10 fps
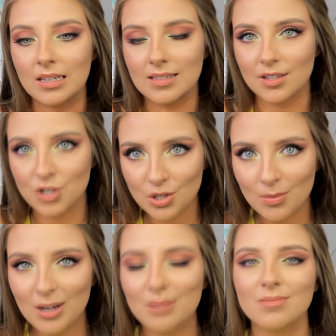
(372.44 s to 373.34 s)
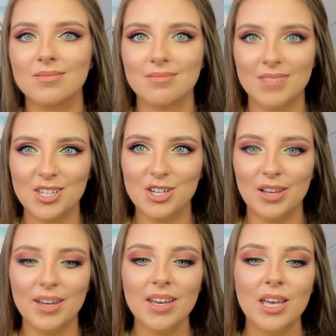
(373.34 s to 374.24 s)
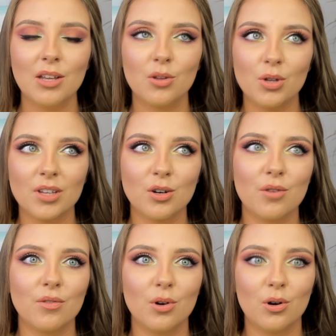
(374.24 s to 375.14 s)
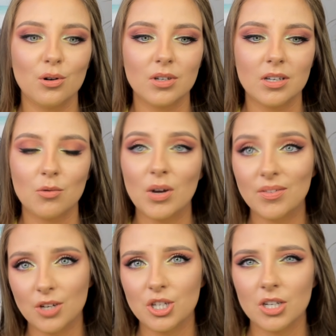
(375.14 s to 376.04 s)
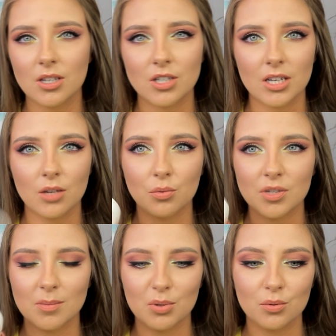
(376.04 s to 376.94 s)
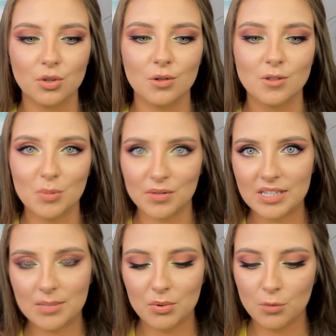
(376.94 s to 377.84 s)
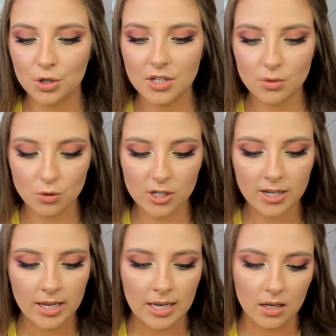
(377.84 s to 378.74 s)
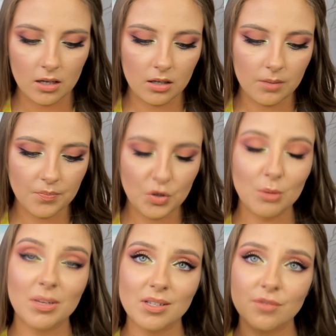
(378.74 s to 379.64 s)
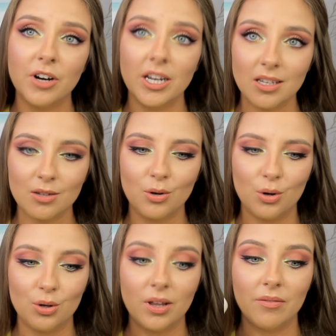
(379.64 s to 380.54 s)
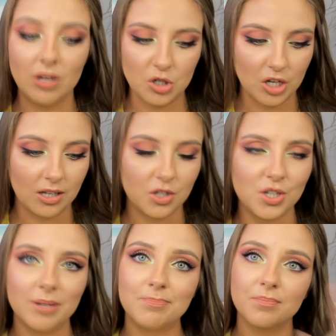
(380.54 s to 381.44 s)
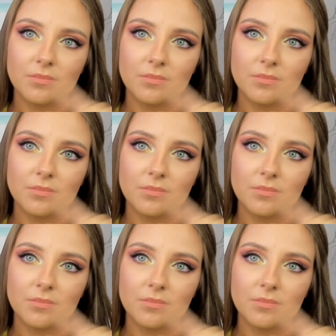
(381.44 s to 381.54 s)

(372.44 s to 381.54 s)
zatrzyma mm, na ciele. Dodatkowo łatwiej się też takie tłuste produkty rozprowadza po mokrej skórze. No i bardzo fajnie to to nawilża, także